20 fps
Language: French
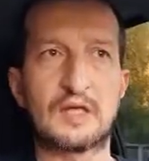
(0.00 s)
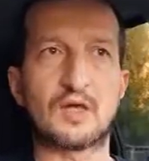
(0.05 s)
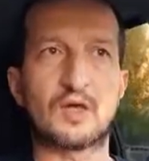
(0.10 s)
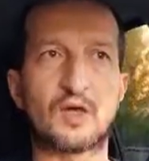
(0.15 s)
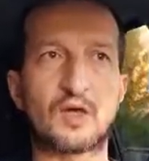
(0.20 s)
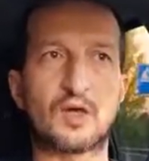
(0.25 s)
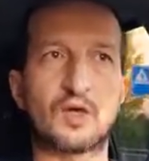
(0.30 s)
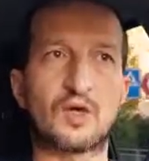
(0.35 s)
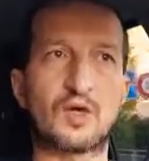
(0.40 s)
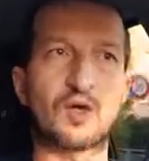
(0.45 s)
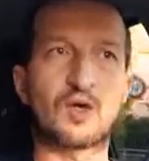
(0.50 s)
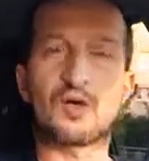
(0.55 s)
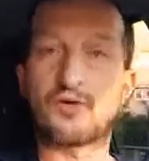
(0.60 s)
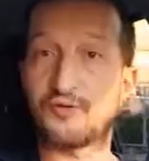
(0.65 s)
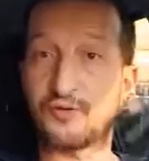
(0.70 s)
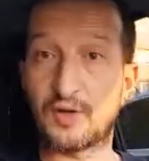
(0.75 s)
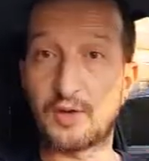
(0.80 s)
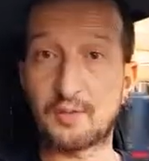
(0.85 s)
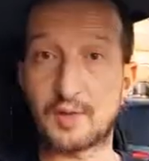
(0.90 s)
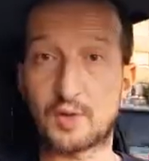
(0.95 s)
euh, euh, le
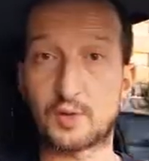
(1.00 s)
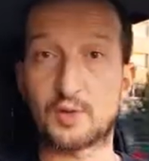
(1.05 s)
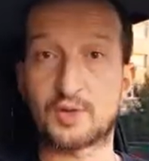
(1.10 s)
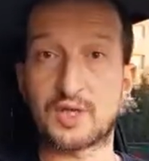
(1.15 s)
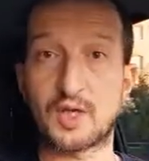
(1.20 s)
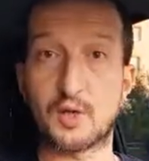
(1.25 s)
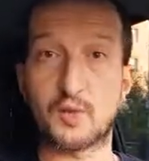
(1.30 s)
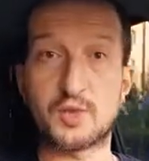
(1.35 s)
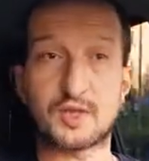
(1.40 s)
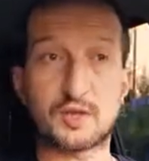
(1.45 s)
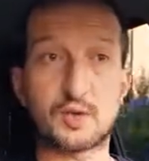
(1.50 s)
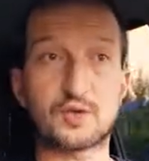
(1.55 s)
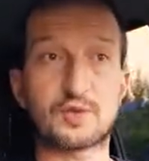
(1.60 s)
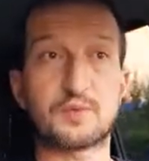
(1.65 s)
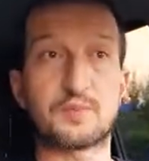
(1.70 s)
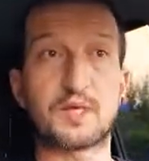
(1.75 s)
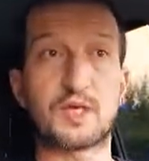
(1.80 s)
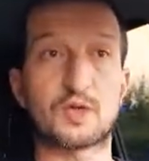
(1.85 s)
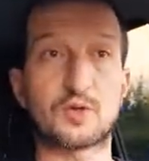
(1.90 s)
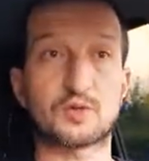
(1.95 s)
film a coûté
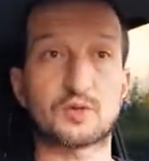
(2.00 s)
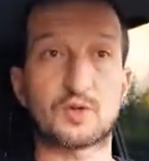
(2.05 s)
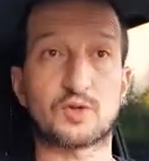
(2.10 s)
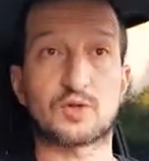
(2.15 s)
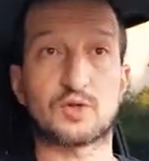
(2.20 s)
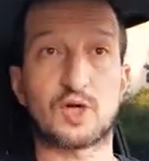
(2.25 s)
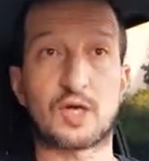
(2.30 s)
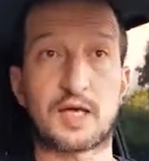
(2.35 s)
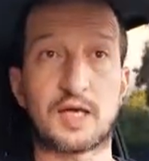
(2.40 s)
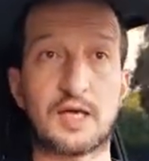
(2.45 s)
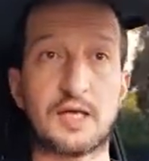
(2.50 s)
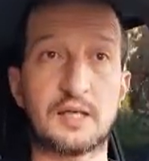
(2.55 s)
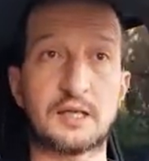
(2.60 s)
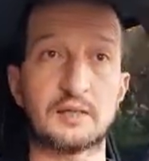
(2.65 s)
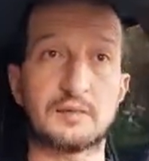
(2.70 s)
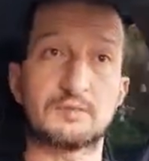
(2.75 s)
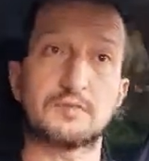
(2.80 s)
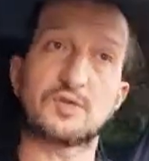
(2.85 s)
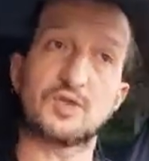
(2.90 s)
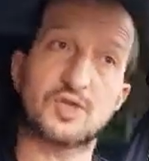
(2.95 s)
80 millions de dollars.
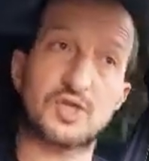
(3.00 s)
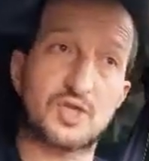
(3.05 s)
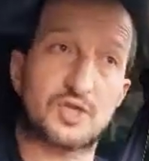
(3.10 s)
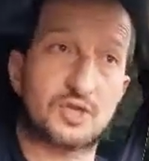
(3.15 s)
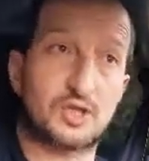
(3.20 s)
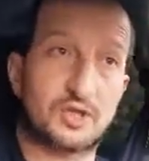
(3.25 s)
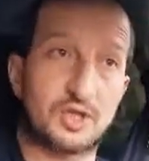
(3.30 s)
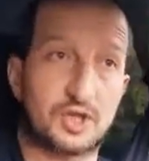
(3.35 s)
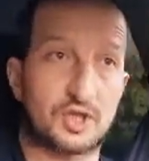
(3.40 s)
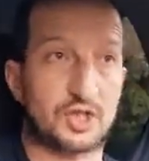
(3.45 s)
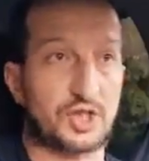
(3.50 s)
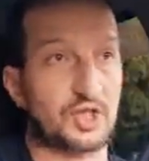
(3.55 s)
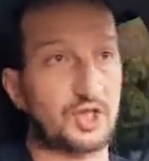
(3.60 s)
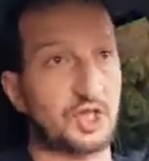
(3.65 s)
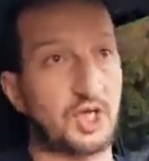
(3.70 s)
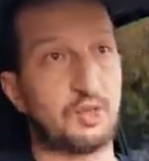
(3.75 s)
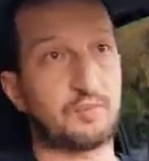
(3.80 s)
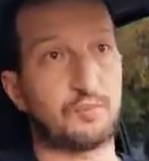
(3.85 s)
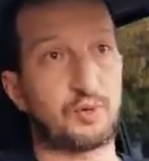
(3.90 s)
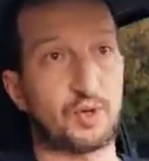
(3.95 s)
C'était déjà
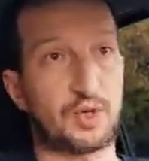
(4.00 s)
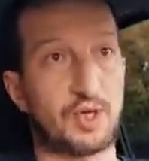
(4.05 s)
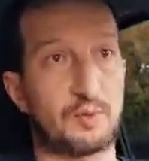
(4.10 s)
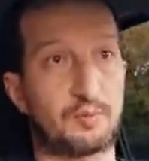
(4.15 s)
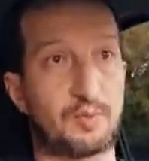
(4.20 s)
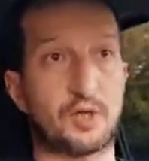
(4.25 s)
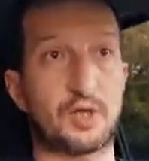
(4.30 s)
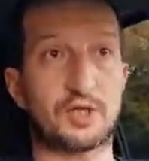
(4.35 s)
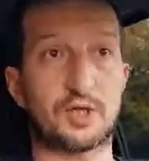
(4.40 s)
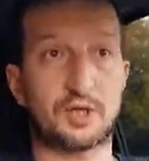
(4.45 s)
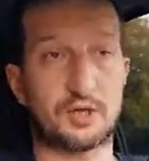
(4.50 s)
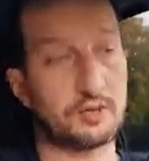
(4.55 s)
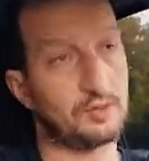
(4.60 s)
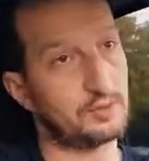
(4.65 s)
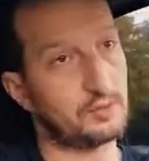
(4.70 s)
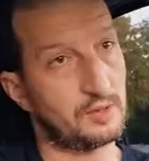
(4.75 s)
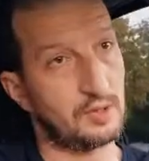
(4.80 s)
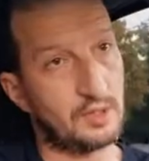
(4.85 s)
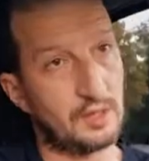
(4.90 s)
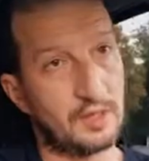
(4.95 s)
cher pour l'époque.
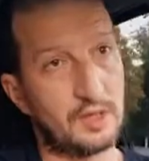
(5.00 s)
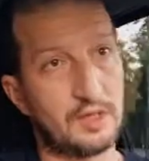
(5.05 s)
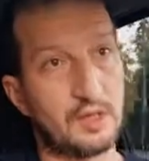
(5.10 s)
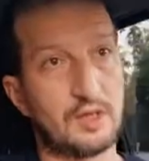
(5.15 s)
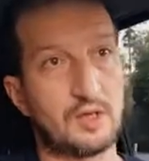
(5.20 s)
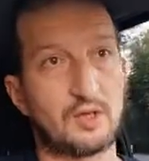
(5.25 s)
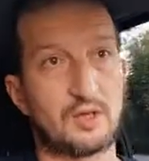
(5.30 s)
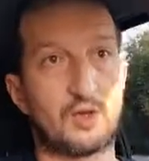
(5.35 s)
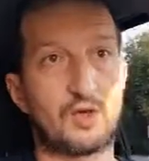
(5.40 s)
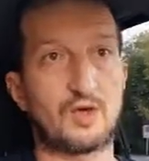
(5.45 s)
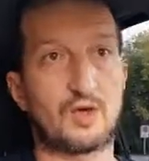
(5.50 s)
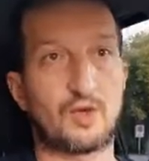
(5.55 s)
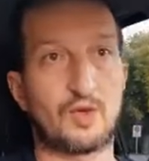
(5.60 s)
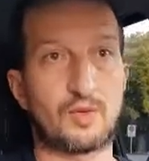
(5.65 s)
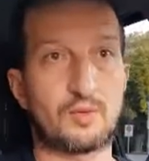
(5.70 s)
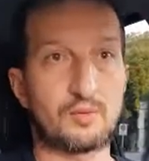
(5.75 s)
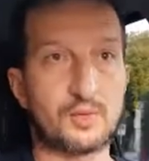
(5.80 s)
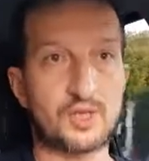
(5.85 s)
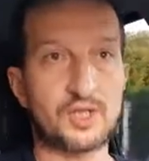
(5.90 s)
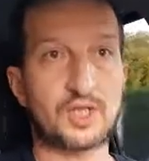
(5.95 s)

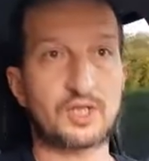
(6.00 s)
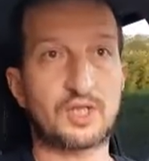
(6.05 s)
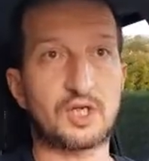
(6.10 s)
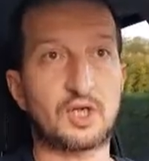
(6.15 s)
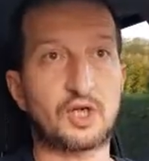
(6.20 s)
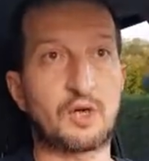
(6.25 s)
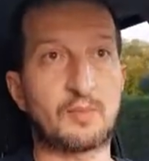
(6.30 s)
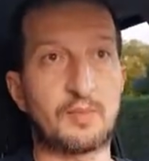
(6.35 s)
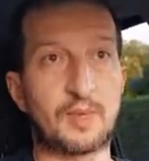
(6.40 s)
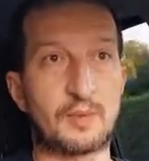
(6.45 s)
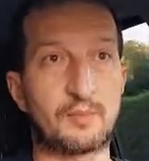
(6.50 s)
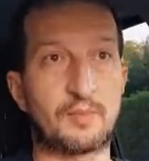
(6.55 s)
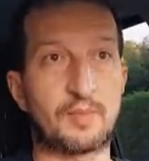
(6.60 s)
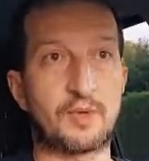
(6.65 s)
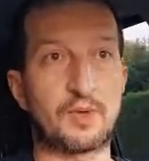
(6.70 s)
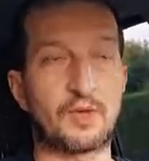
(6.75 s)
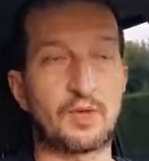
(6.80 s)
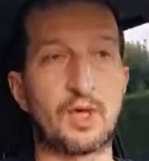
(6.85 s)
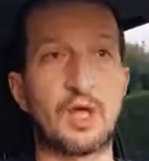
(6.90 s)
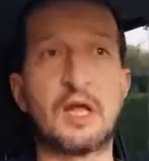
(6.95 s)
Euh, mais c'était quand même.
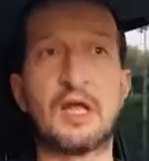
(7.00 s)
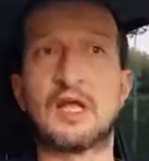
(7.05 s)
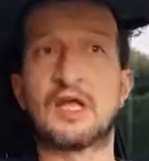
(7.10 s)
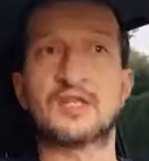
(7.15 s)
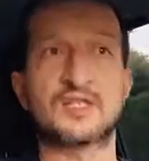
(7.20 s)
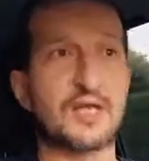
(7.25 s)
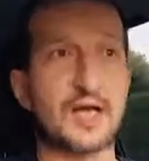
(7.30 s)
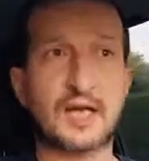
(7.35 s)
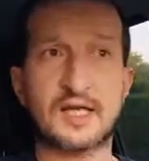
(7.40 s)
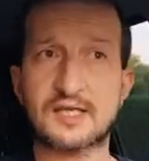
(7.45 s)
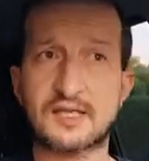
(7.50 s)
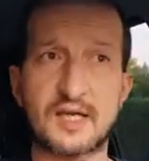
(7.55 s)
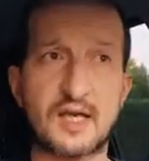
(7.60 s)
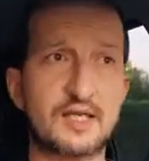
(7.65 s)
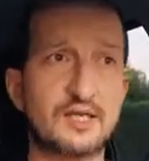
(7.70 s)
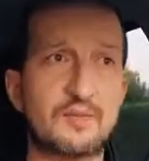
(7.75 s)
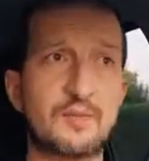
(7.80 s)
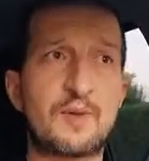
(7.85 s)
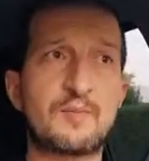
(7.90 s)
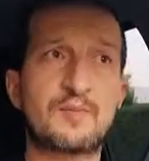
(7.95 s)
Euh, ça reste
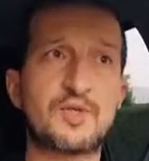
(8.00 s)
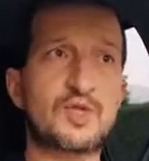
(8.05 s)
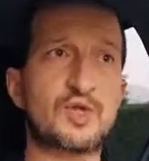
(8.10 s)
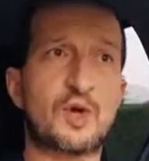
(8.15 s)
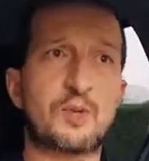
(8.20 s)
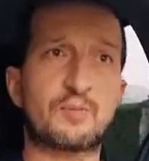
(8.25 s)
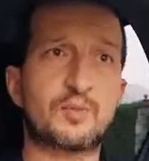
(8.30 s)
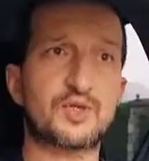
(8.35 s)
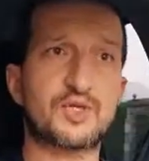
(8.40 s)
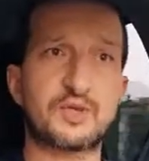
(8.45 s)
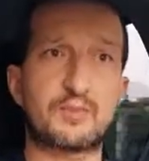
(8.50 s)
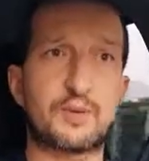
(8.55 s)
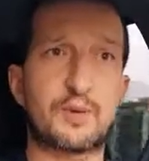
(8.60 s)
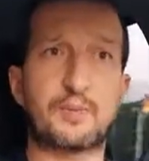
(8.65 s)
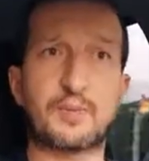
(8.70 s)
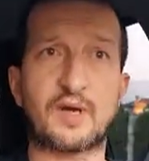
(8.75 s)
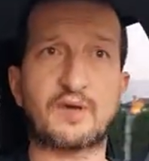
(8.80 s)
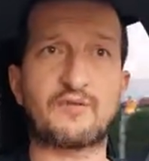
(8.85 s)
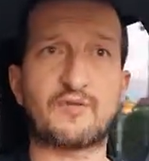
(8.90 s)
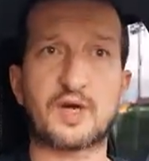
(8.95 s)
l'un de mes missions
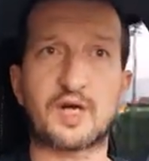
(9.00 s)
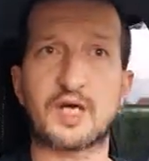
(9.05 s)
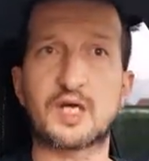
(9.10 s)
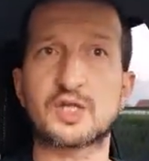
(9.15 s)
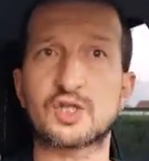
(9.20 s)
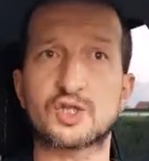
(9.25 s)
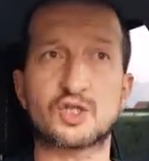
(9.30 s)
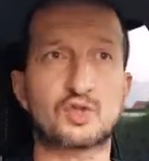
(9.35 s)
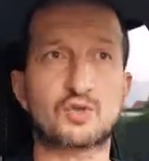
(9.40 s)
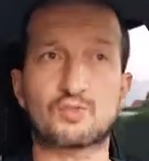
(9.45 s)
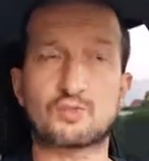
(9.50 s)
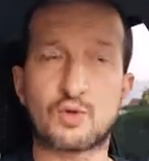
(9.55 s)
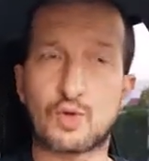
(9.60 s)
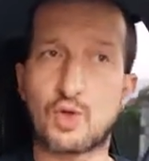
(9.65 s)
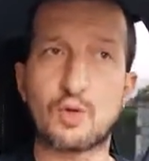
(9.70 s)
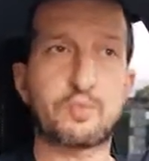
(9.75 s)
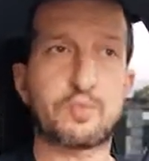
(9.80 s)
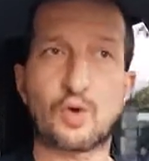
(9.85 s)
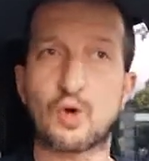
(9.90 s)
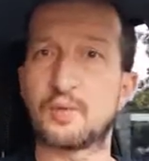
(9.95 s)
possibles préférées.
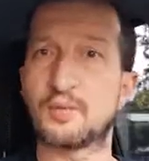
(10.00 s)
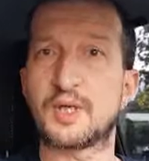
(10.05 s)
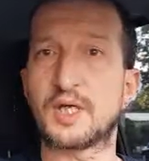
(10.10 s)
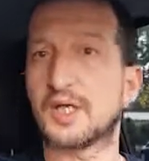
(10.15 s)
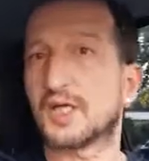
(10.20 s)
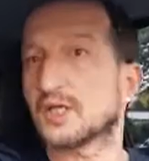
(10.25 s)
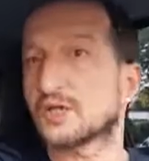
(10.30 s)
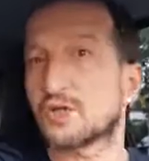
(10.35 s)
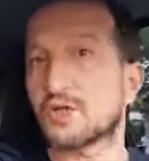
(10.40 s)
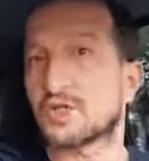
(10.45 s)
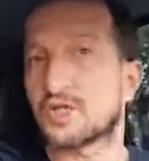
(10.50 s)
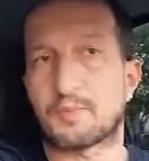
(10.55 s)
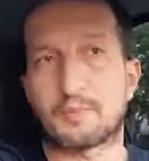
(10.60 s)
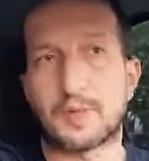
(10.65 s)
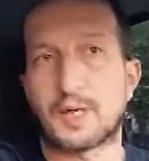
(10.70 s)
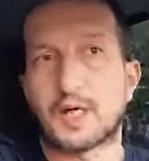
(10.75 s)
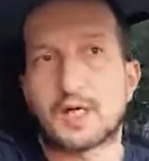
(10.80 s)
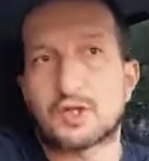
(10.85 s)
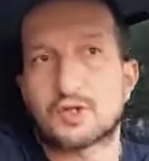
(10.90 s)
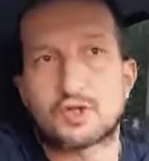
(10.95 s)
le premier, je sais
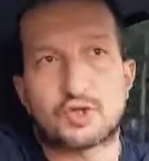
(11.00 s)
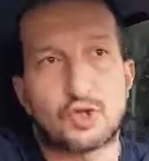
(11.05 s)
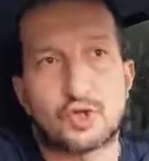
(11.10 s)
pas.